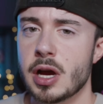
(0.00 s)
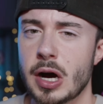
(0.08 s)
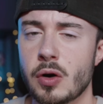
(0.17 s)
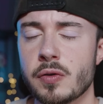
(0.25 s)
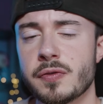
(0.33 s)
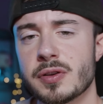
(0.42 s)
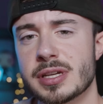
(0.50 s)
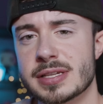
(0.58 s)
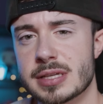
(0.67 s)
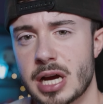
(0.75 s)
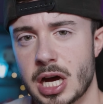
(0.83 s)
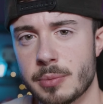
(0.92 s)
auf
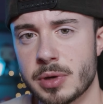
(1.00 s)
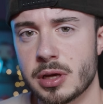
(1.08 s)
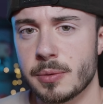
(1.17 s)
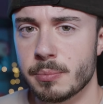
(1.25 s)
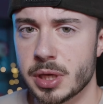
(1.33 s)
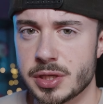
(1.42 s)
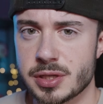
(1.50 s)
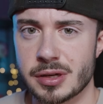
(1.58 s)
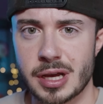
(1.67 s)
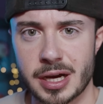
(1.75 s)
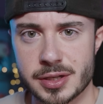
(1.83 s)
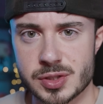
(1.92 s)
das arme
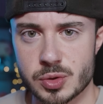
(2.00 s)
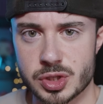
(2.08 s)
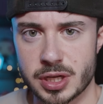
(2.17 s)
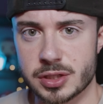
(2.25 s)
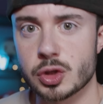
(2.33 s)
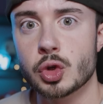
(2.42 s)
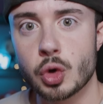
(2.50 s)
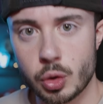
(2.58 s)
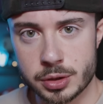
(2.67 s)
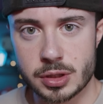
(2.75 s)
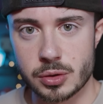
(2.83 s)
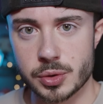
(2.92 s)
Mädchen einzustechen.
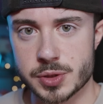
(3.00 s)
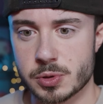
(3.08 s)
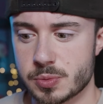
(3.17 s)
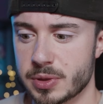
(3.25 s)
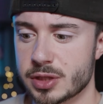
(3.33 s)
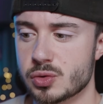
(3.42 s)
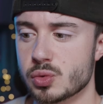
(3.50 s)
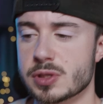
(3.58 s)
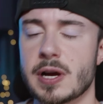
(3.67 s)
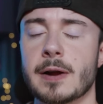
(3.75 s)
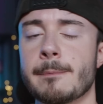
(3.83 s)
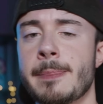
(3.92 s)
Grundlos, muss man dazu
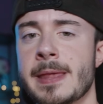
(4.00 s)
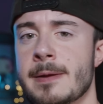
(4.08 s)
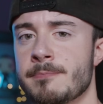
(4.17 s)
sagen.